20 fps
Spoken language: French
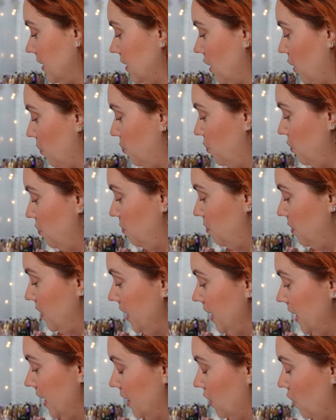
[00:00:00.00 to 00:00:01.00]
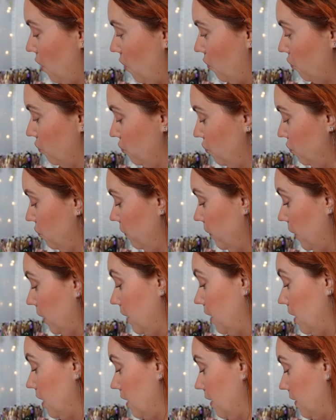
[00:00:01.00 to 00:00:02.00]
c'est un peu plié quand on l'ouvre.
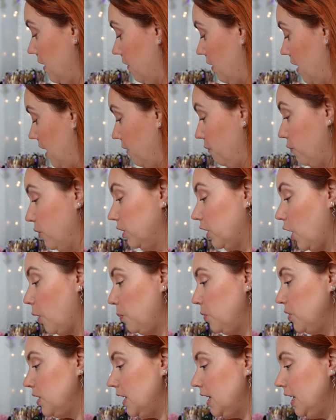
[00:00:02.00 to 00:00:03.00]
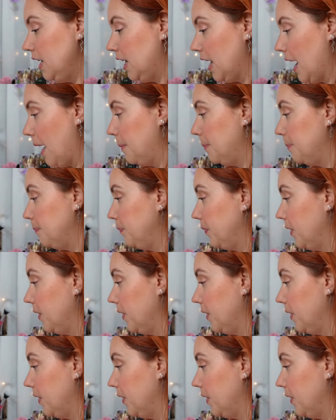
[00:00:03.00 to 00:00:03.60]
Voilà, il faut être un peu délicat.